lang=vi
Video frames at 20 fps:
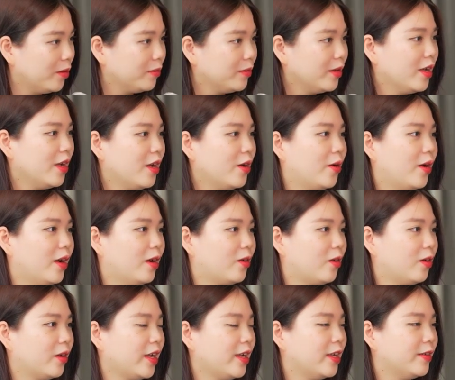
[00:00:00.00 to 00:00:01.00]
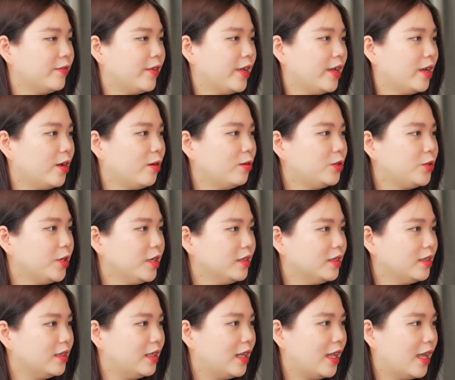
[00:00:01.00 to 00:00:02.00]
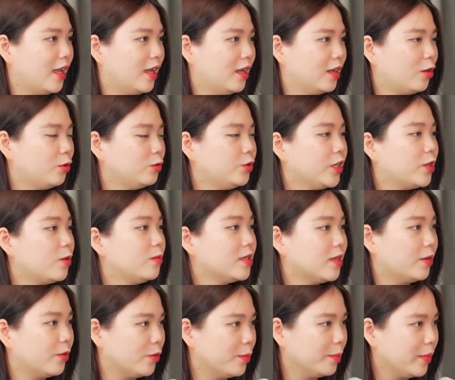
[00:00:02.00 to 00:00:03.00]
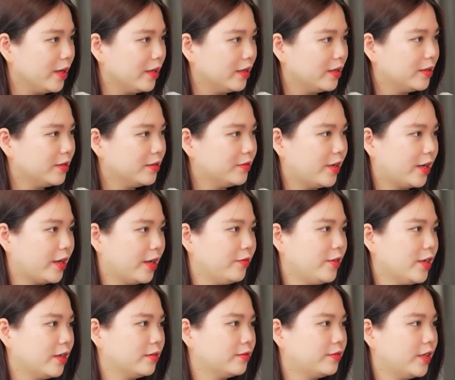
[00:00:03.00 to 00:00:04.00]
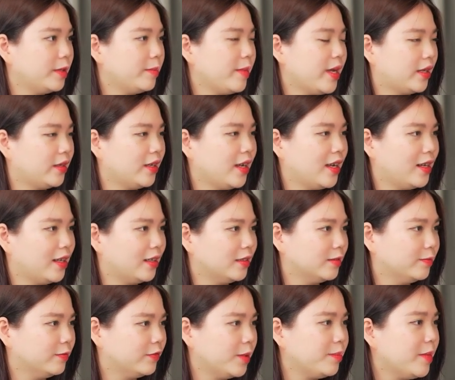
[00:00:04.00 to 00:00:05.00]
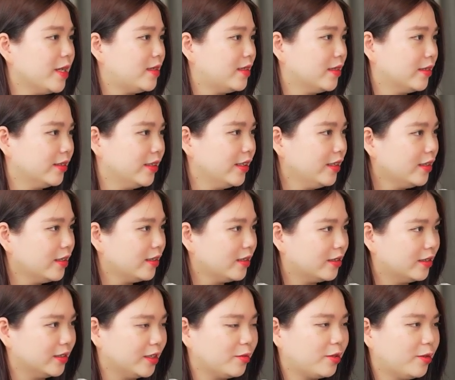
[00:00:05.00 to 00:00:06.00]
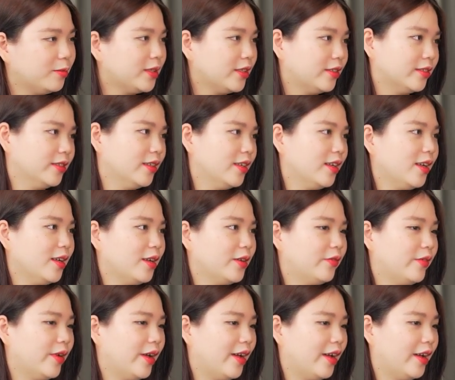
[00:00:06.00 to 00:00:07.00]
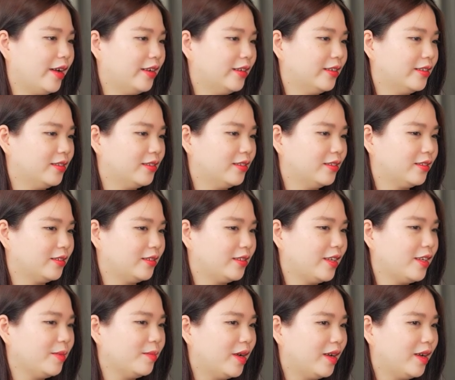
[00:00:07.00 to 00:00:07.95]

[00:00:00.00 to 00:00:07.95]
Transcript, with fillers: không? Hoàng có kể về câu chuyện là câu chuyện công sở của mình và cái việc phân biệt hay là phân biệt giới ở trong công sở và khi